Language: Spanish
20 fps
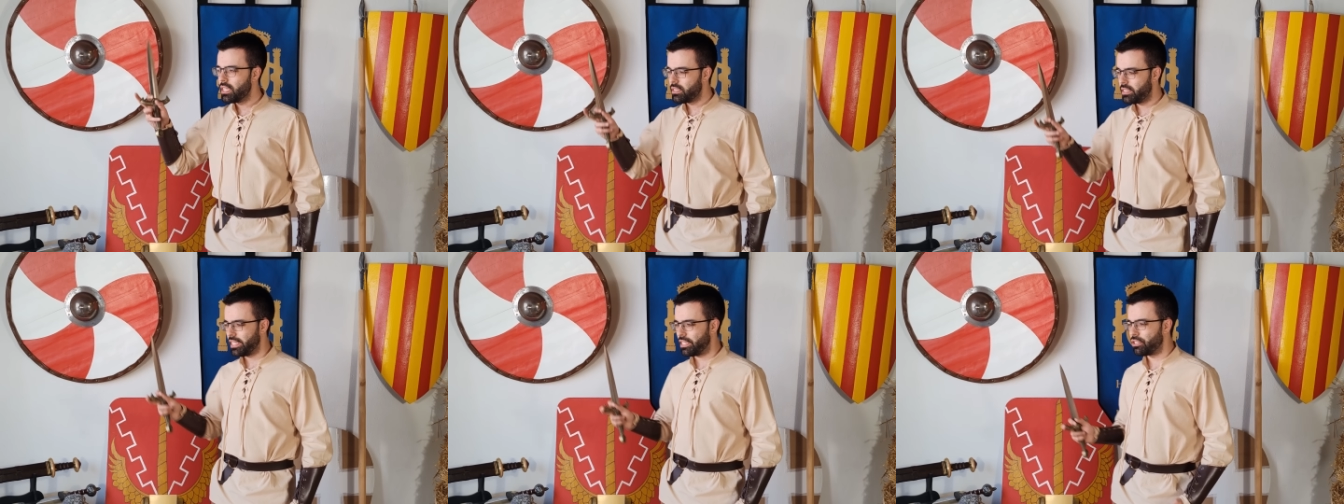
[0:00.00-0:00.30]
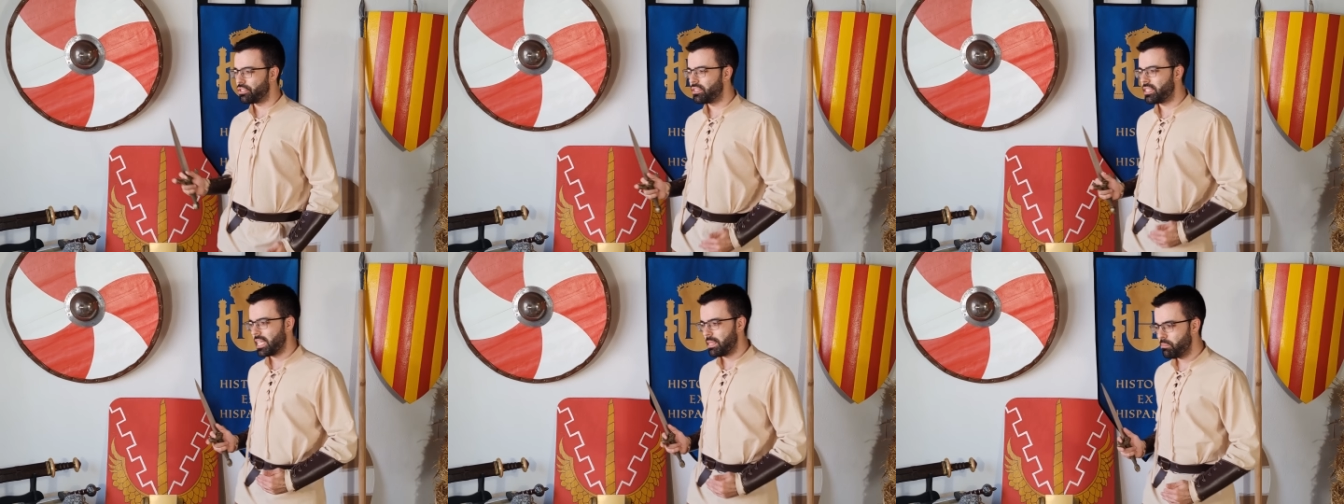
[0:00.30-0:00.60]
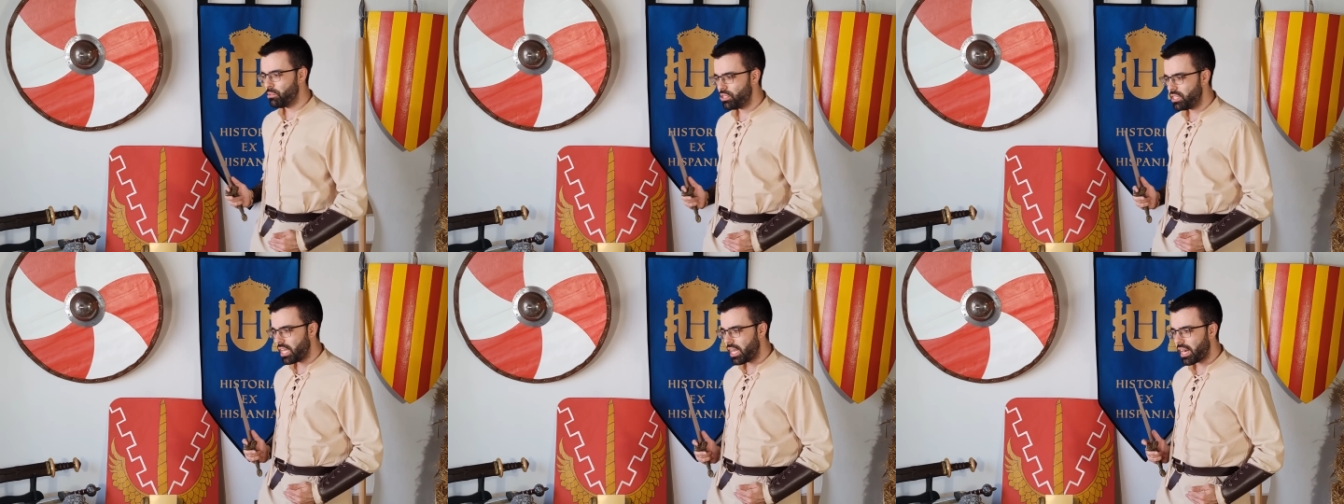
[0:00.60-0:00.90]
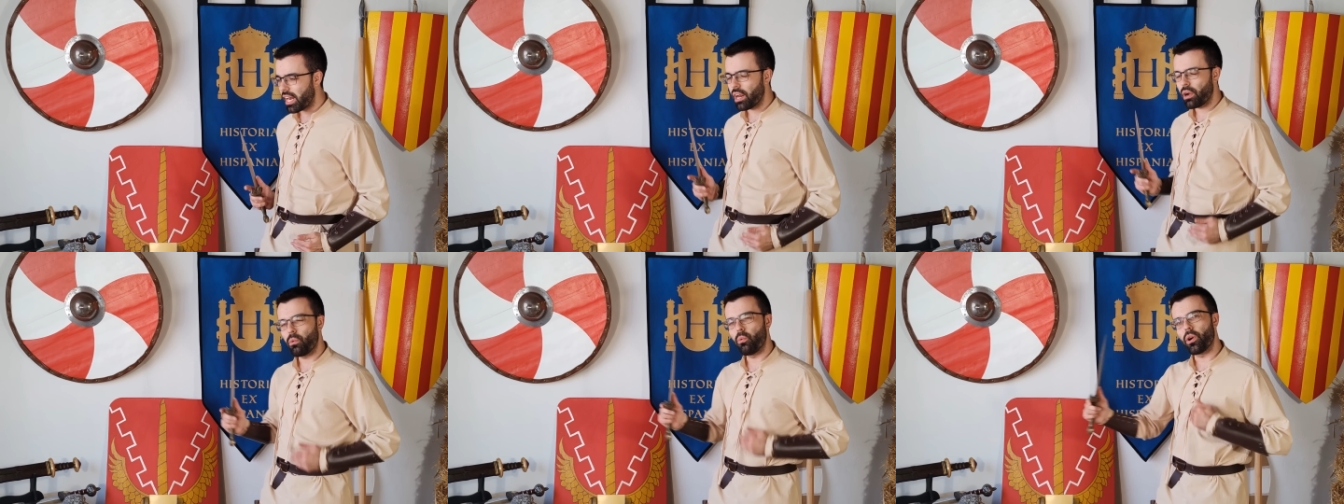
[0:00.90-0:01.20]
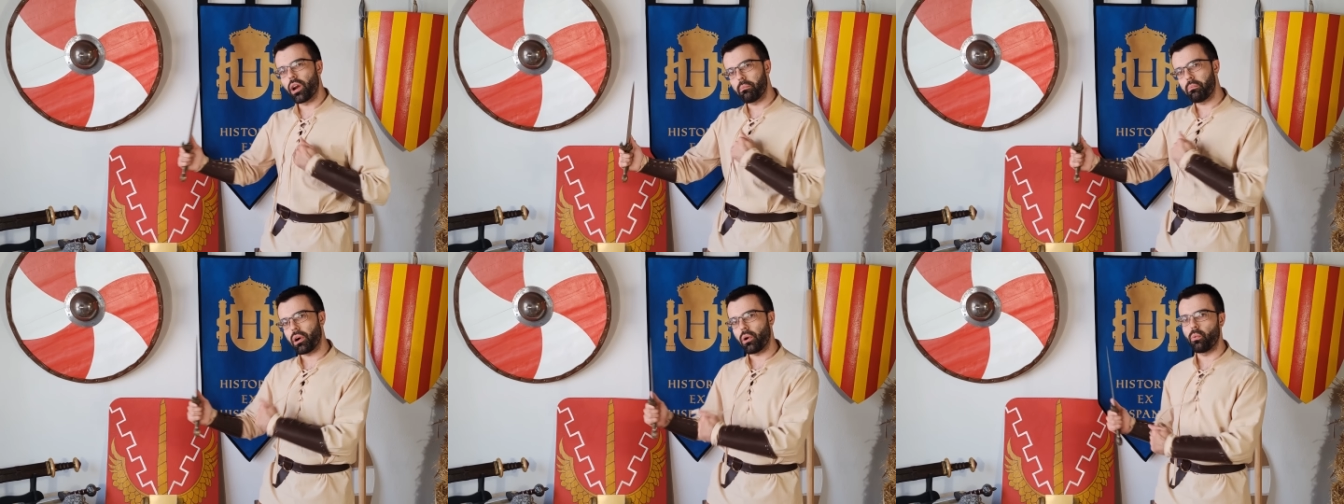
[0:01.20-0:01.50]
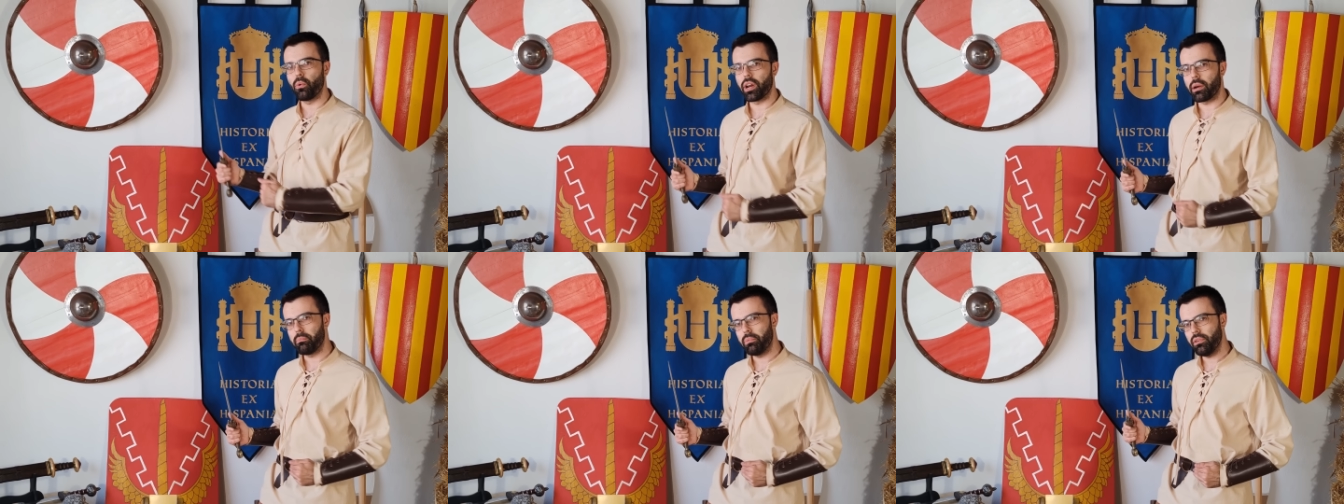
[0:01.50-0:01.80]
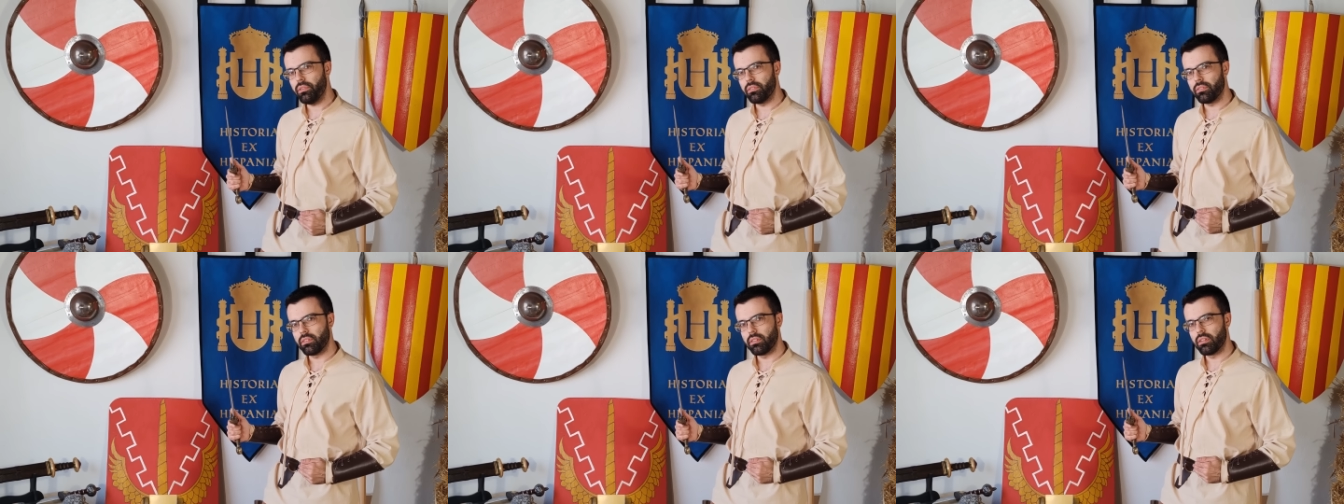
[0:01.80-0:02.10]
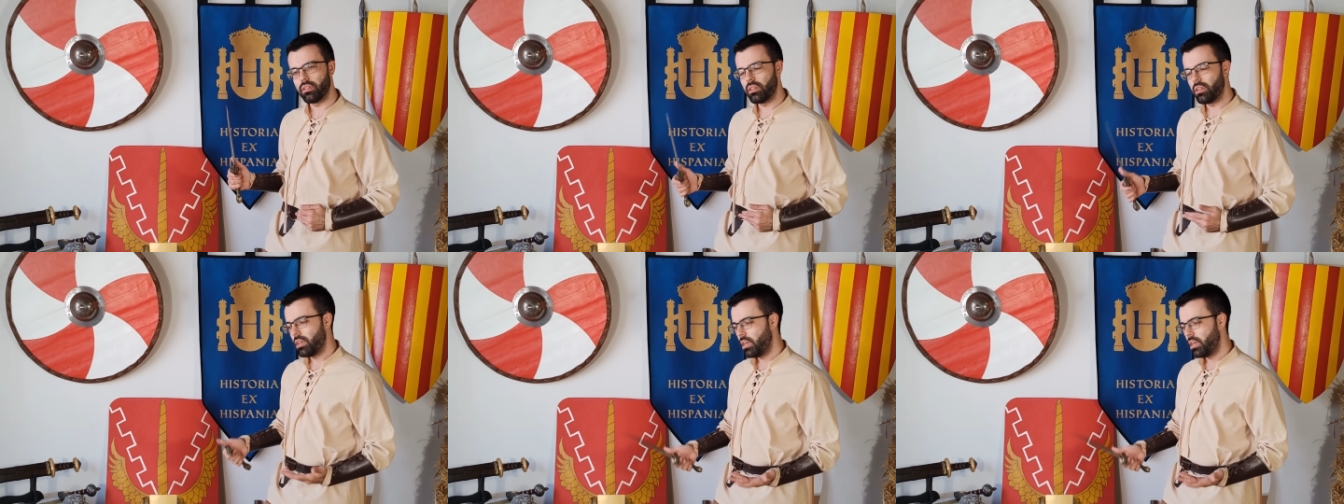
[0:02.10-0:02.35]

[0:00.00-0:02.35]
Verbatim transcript: Si conseguimos llegar al cuerpo a cuerpo,